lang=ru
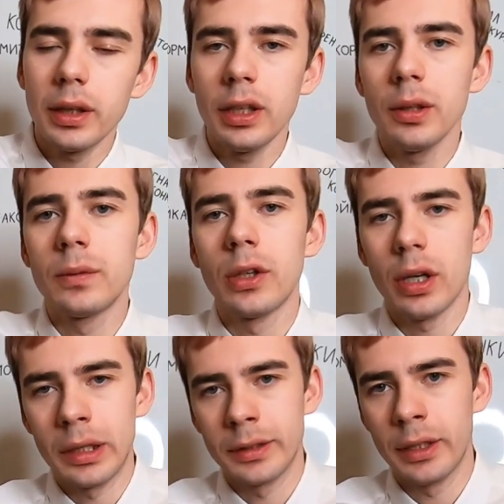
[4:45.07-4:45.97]
и
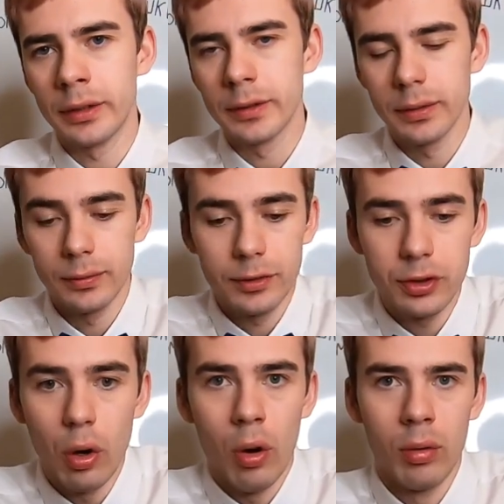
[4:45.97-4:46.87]
его адрес.
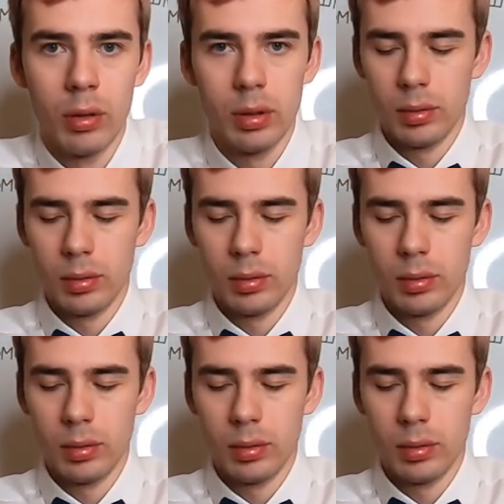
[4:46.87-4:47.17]
Все.